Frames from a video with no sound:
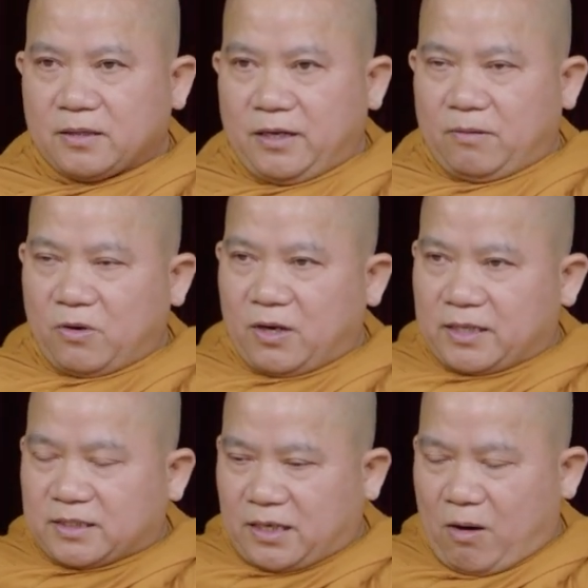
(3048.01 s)
thì ông nói
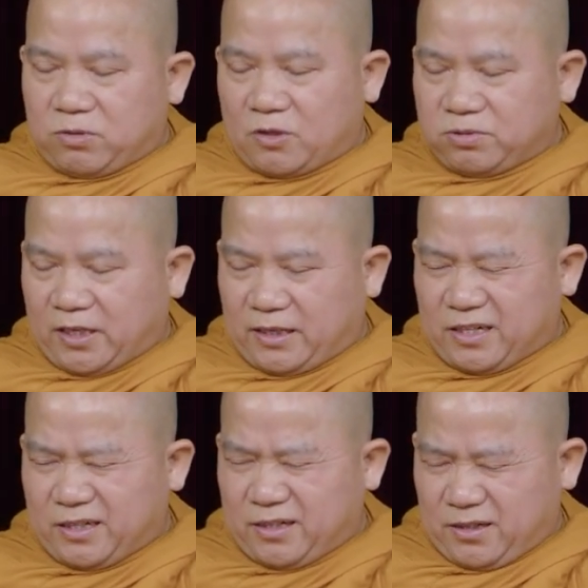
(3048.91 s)
là trong chúng
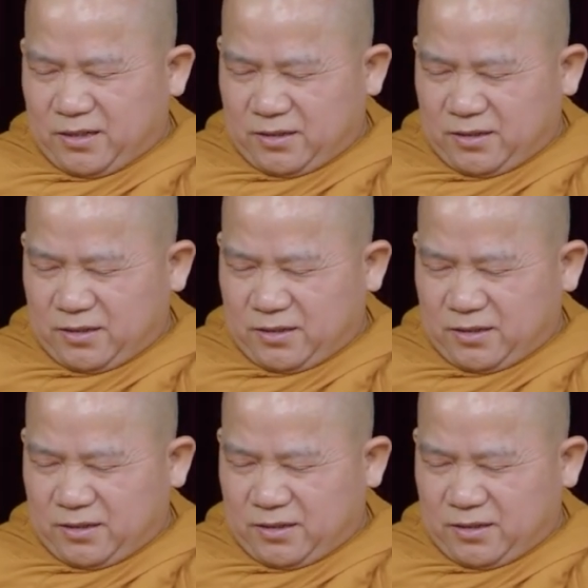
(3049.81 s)
sanh